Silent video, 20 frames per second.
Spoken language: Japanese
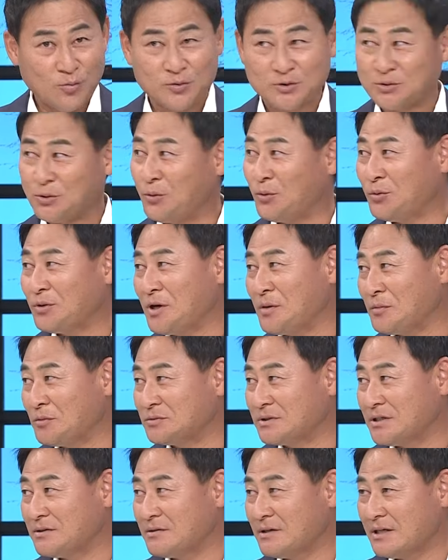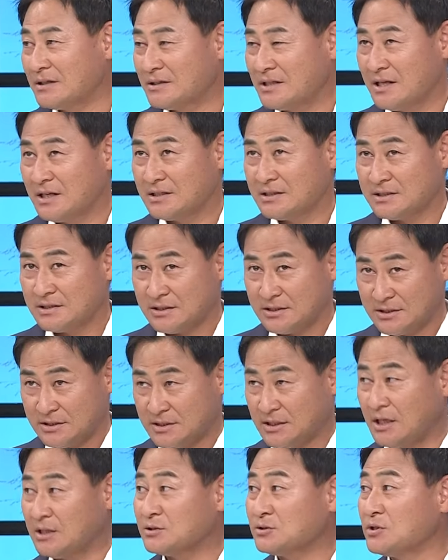ム長打も打てるようになって、うん、
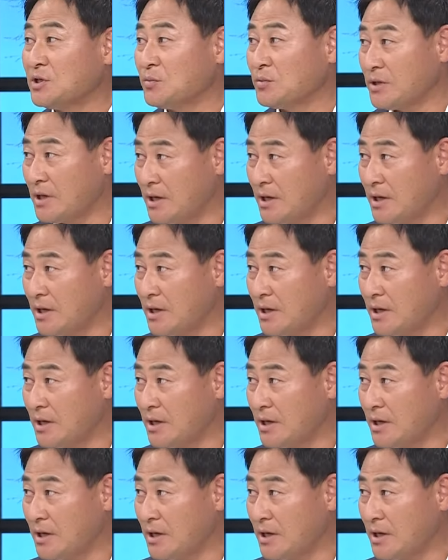チャンスでも